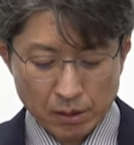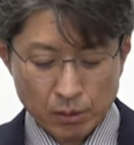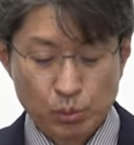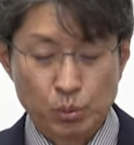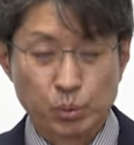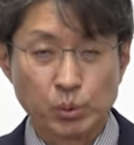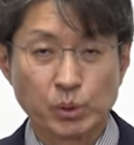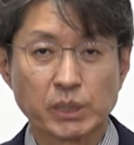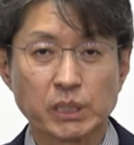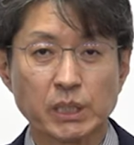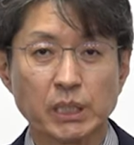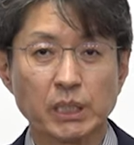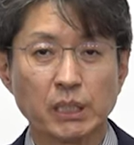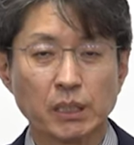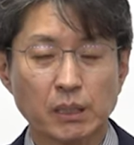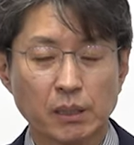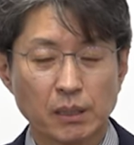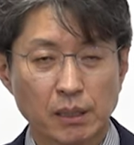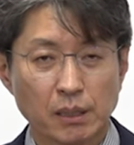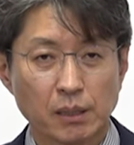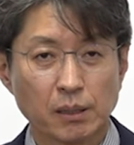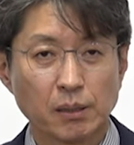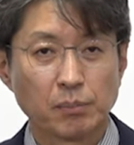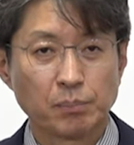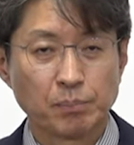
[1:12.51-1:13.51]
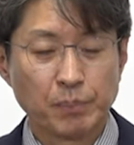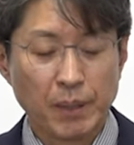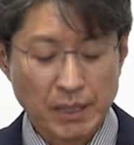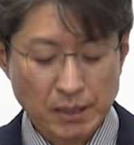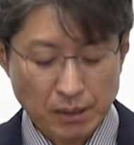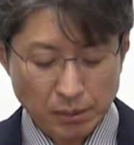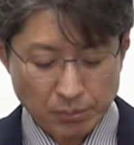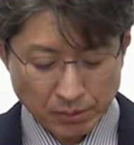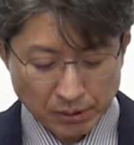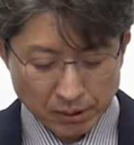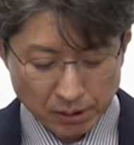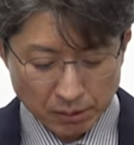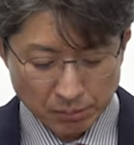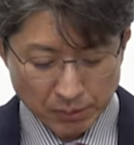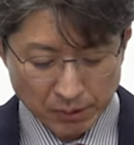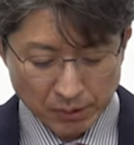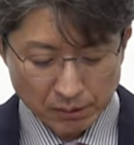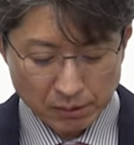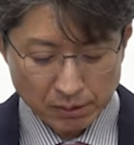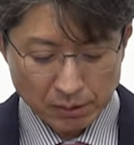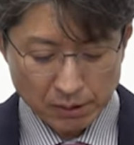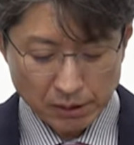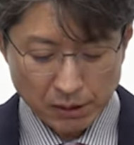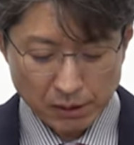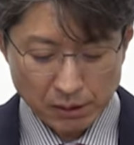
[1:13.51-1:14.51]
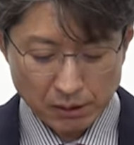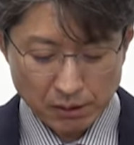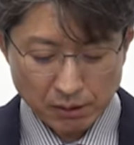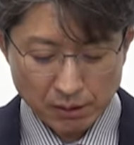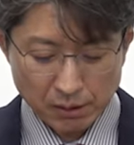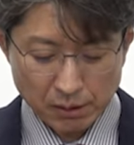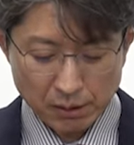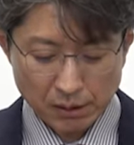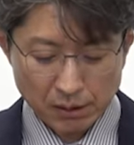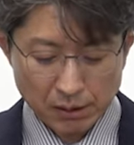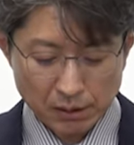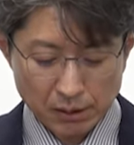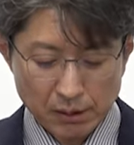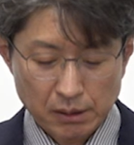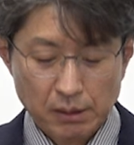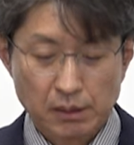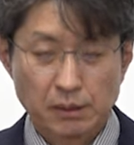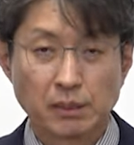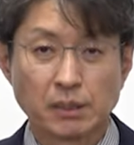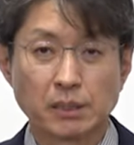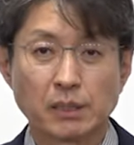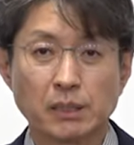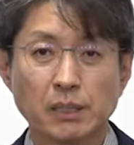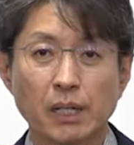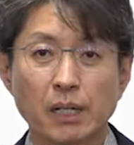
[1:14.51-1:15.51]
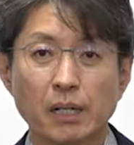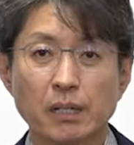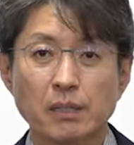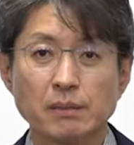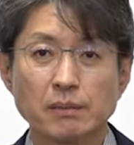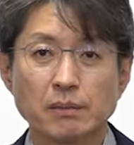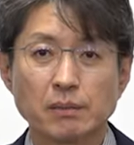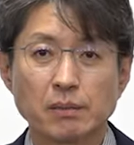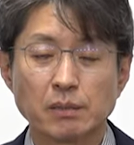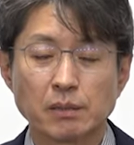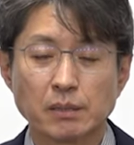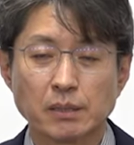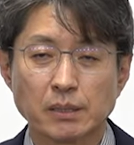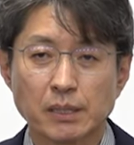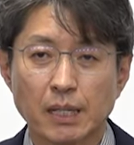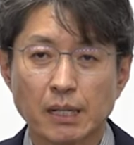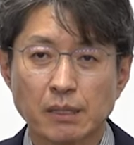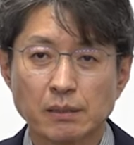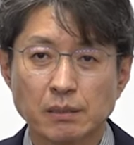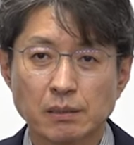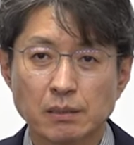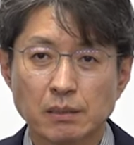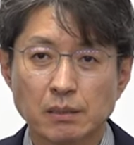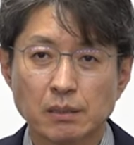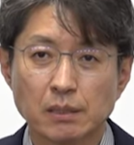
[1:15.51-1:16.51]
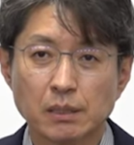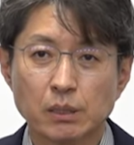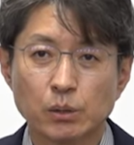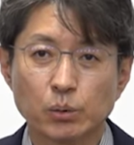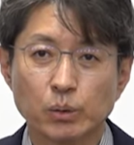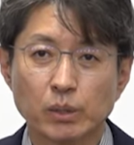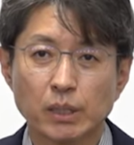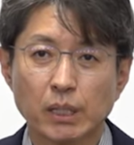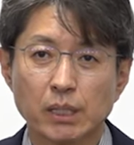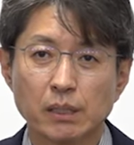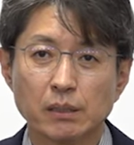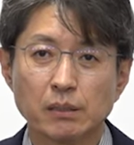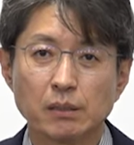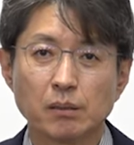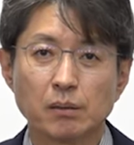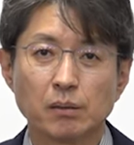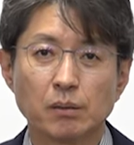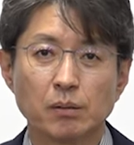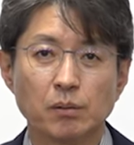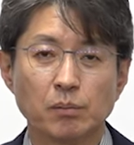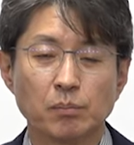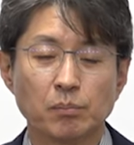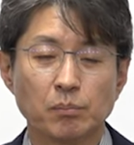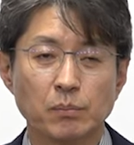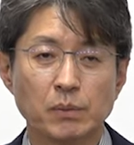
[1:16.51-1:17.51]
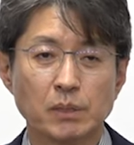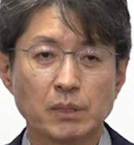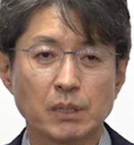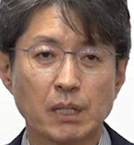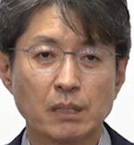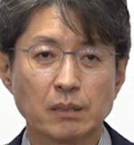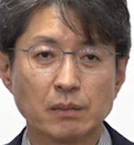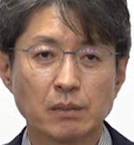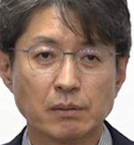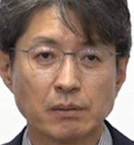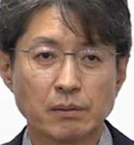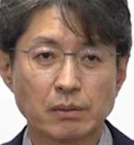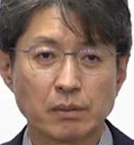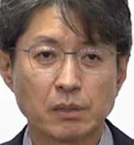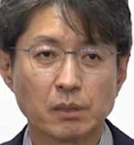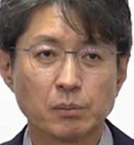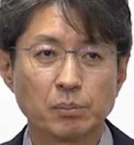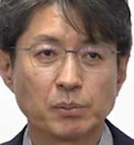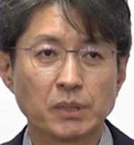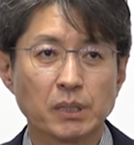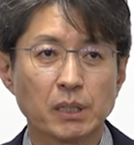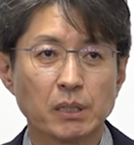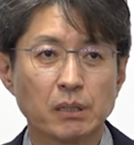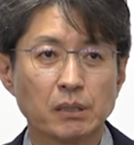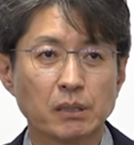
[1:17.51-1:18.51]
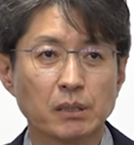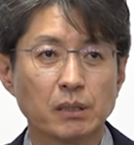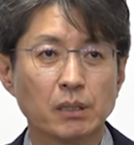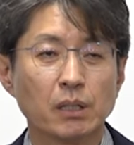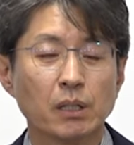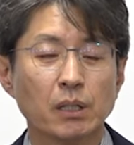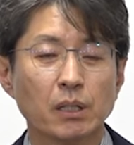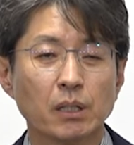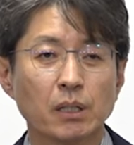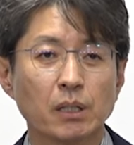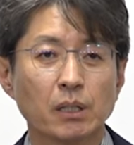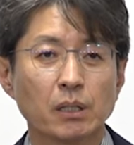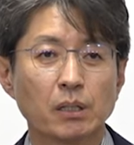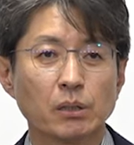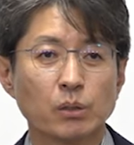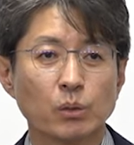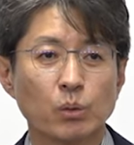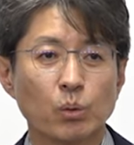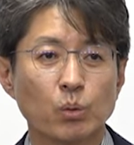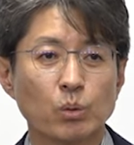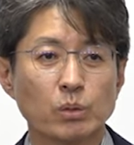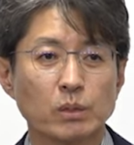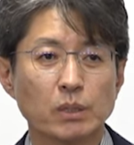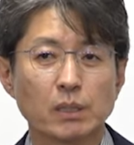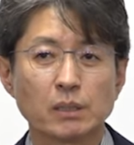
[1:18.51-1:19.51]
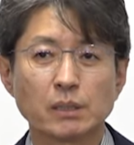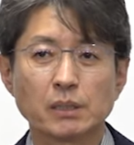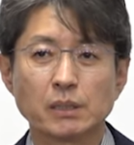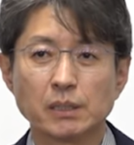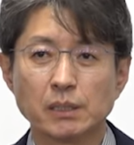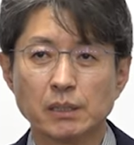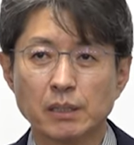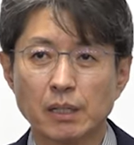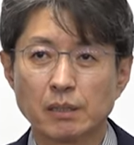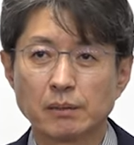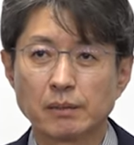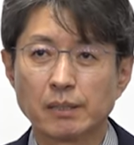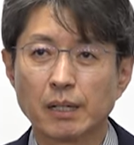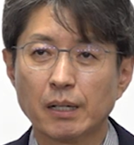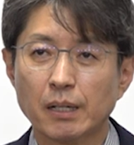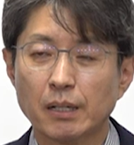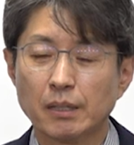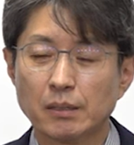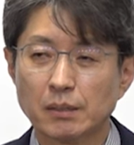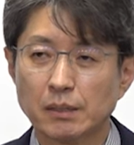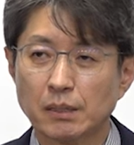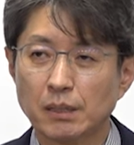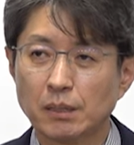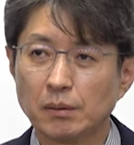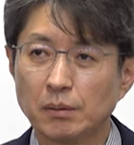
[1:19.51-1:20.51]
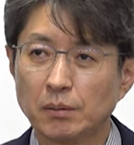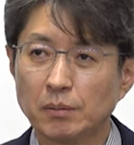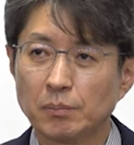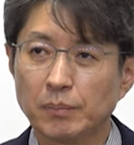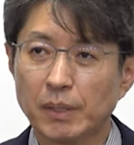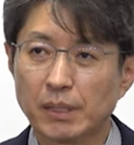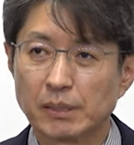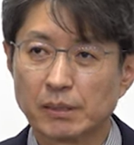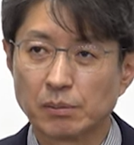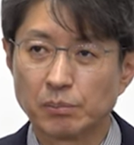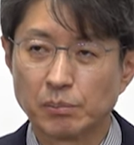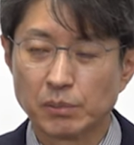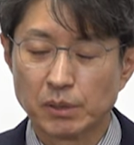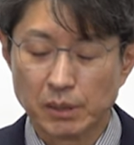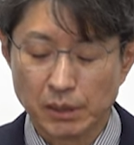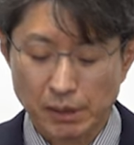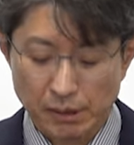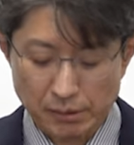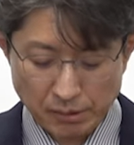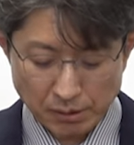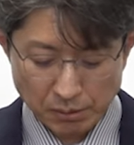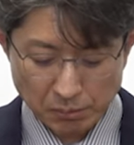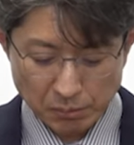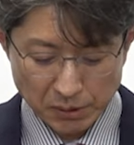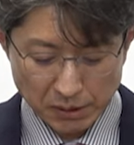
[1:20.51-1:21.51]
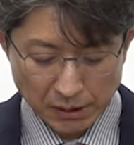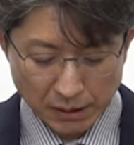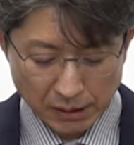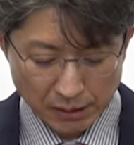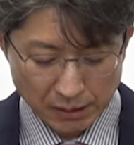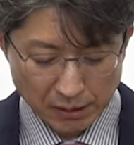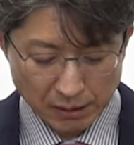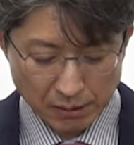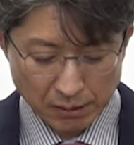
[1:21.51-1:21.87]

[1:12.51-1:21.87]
둘째, 방금 설명드린 제안서 작성을 위한 민간 건설업체의 용역 진행 상황을 말씀드리겠습니다.